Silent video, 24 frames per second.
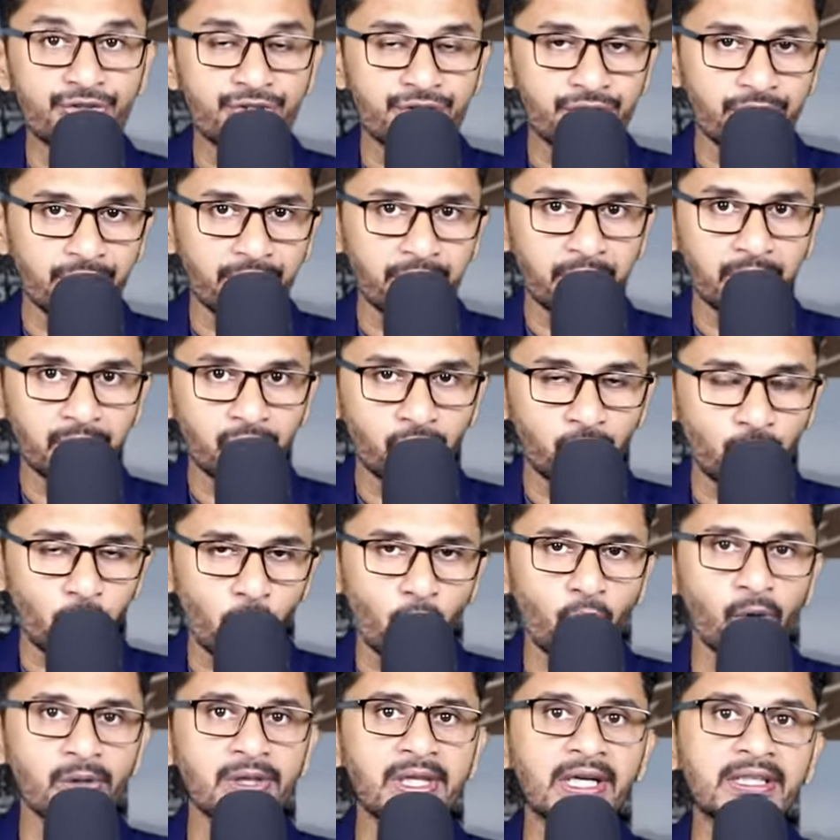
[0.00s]
যে
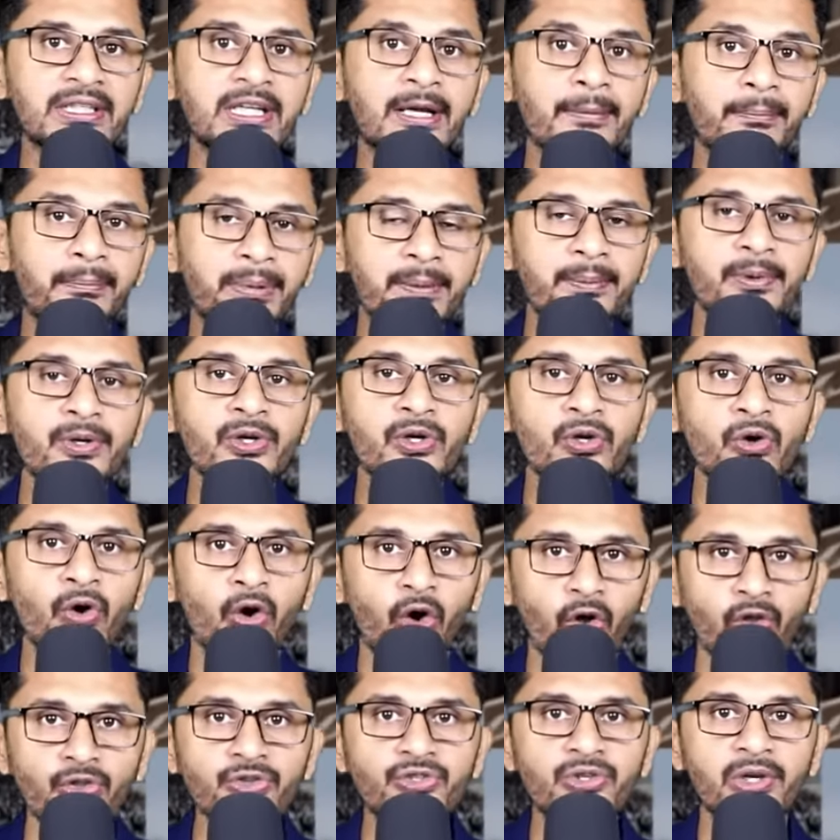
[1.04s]
দখলদারদের বিভিন্ন
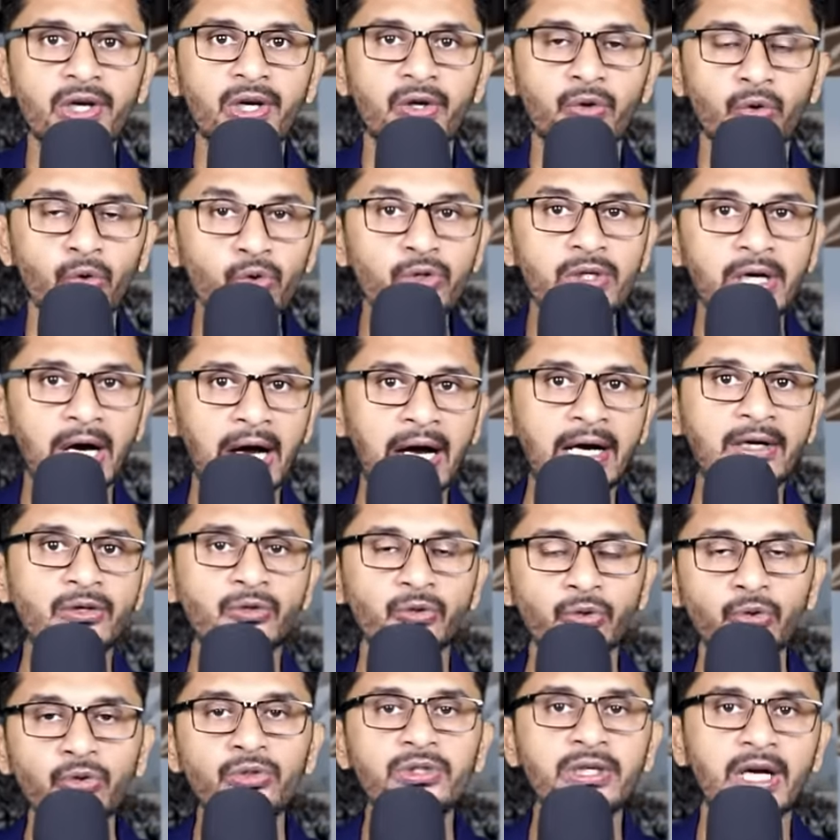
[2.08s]
অঞ্চলে হুটহাট
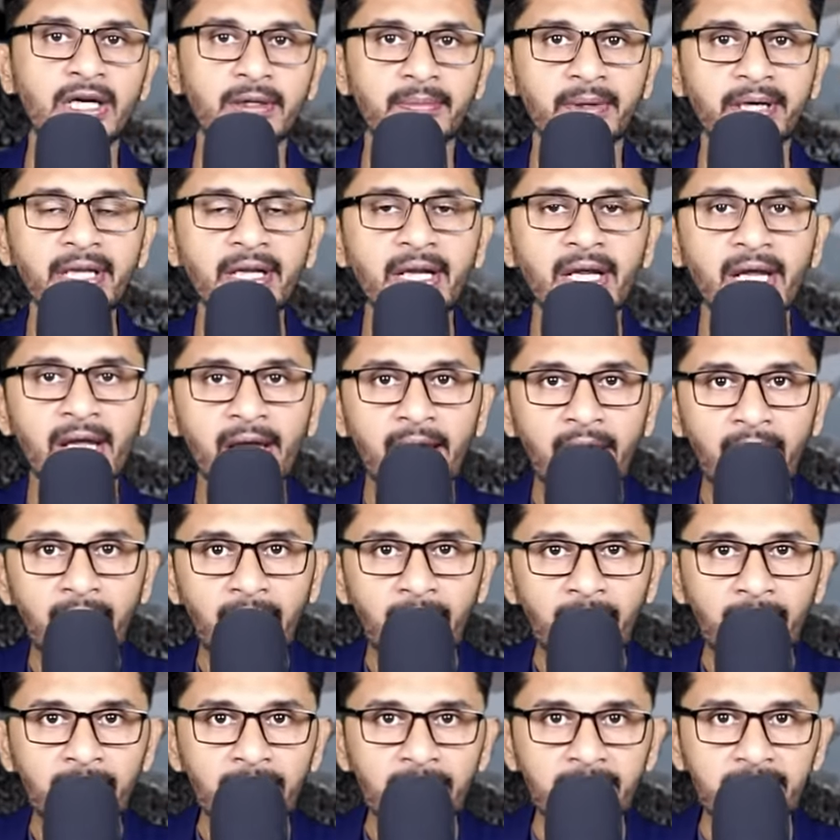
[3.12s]
হুটহাট মানে
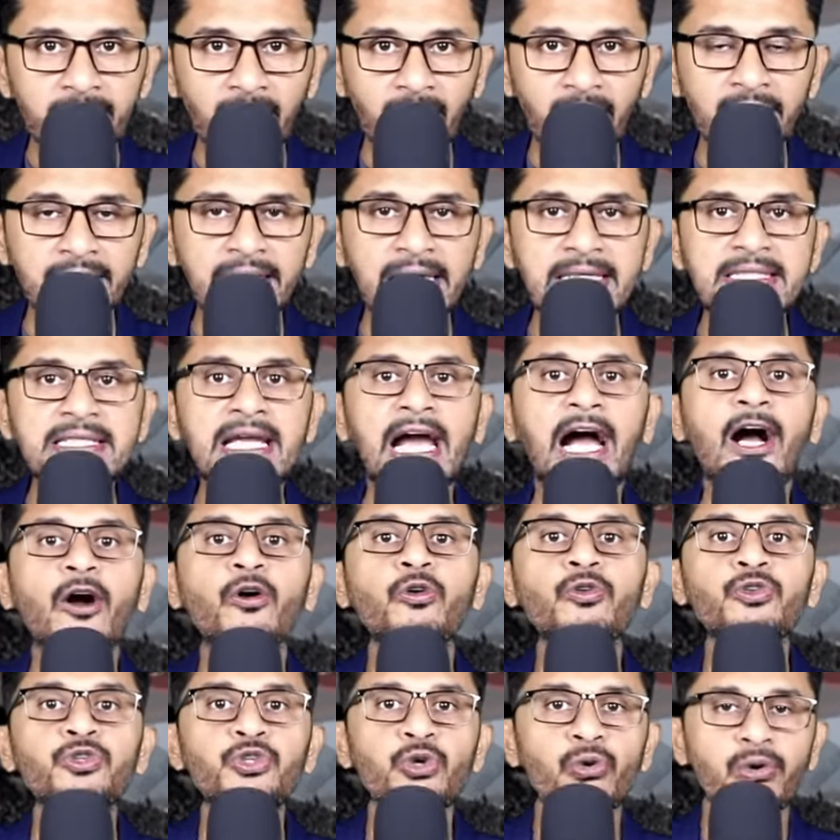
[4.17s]
তারা দেখছে
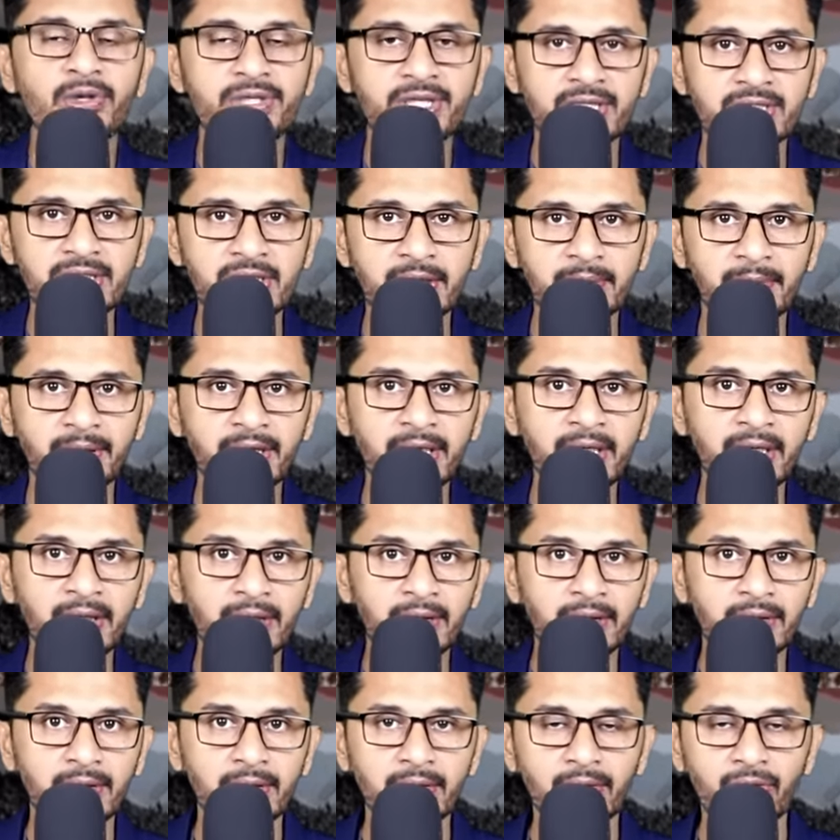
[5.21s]
আগুন জ্বলে যাচ্ছে মানে
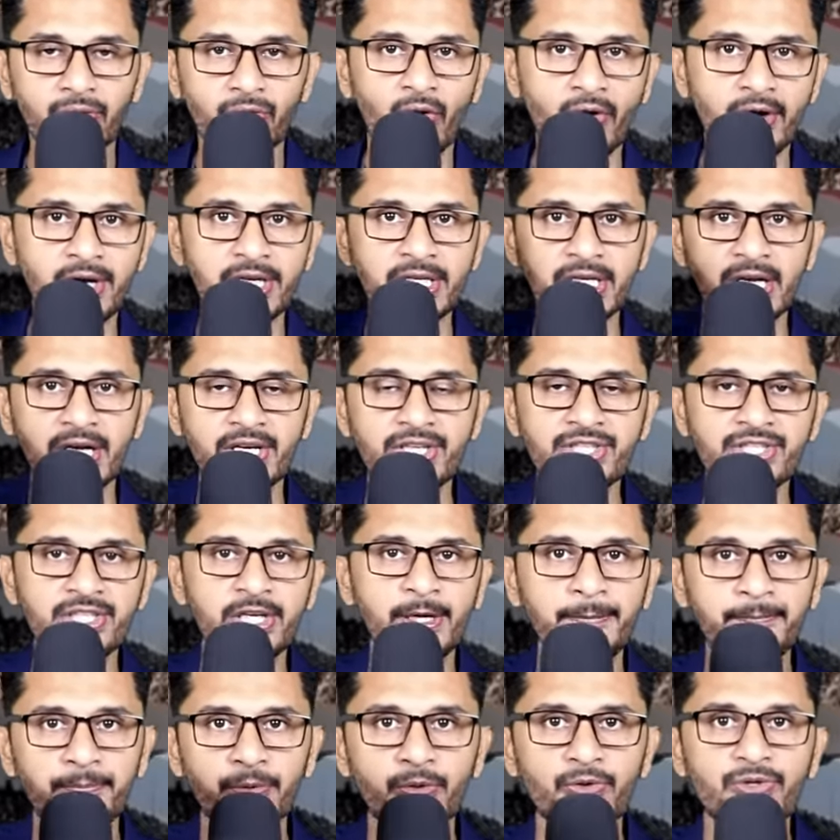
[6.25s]
রকেট
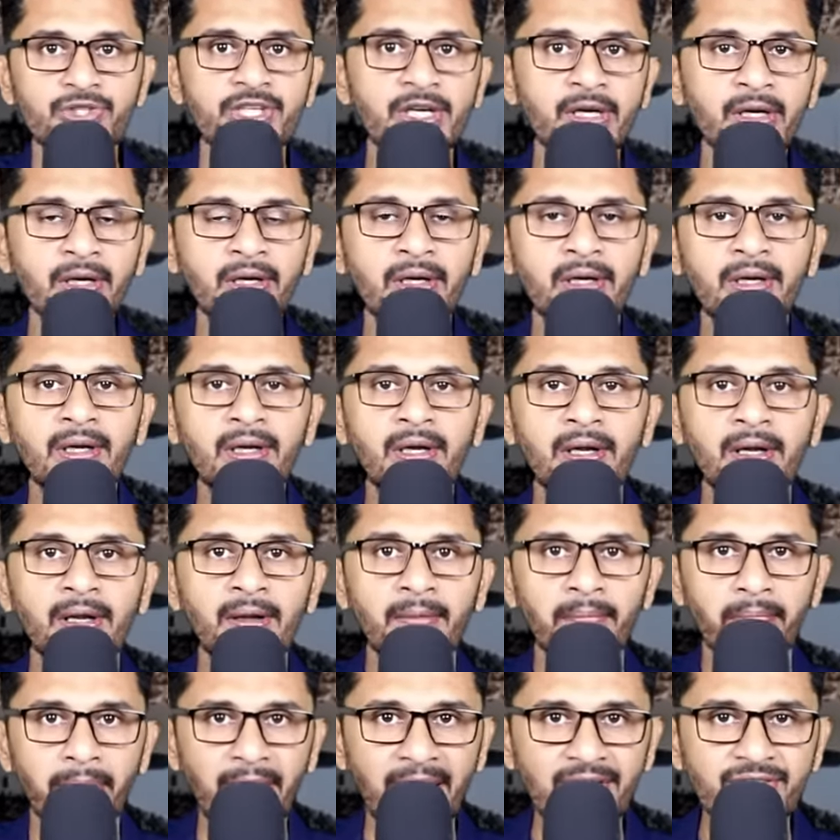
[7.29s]
আসছে পড়ছে
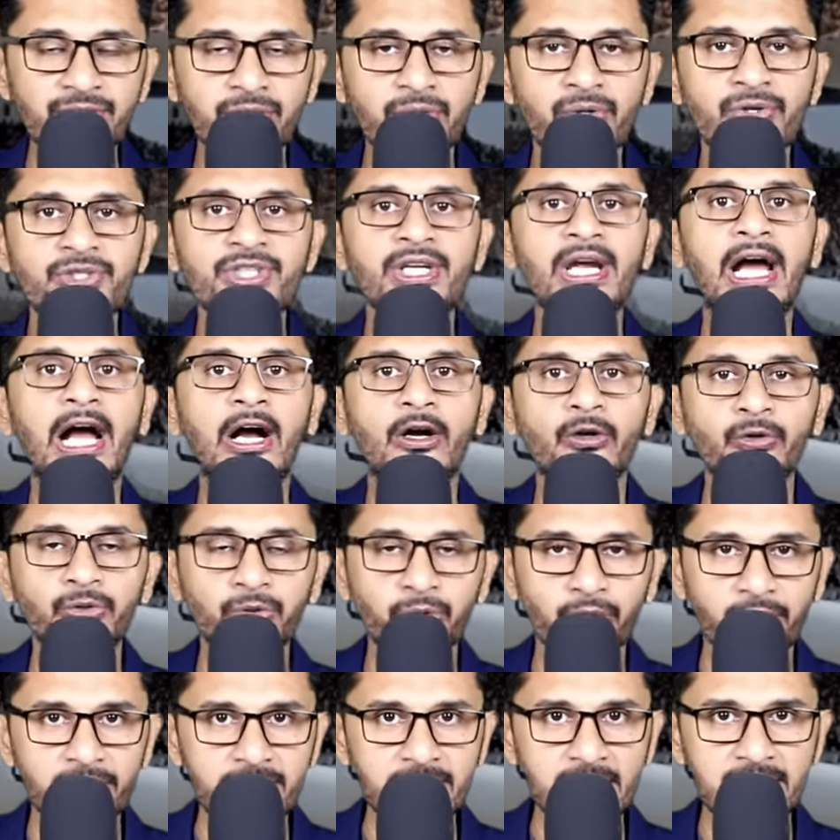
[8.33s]
ব্লাস্ট করছে আগুন
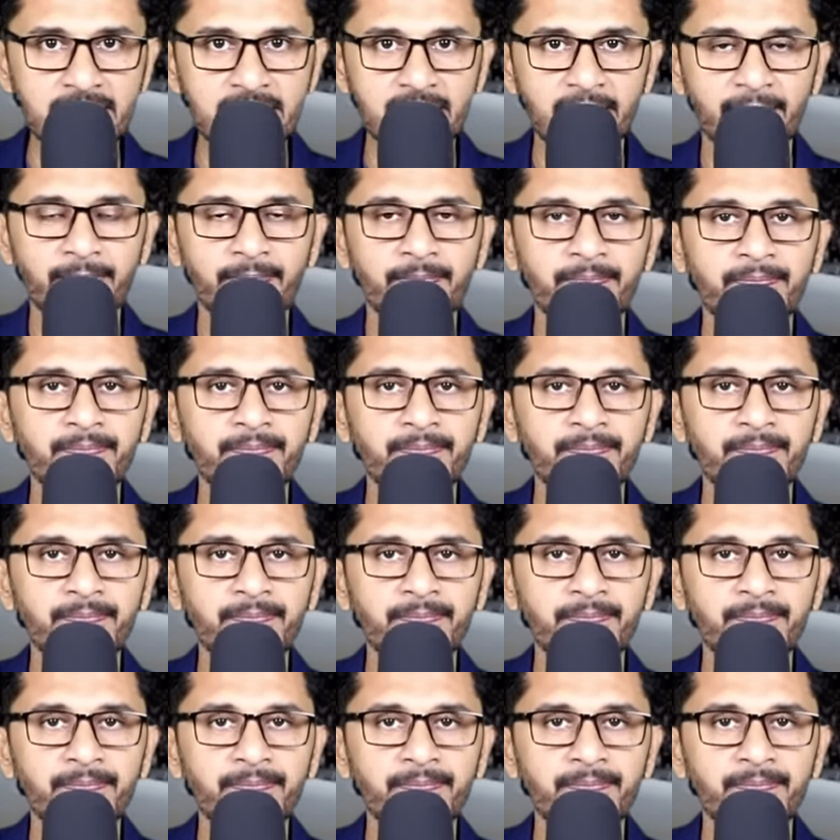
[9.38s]
ধরে যাচ্ছে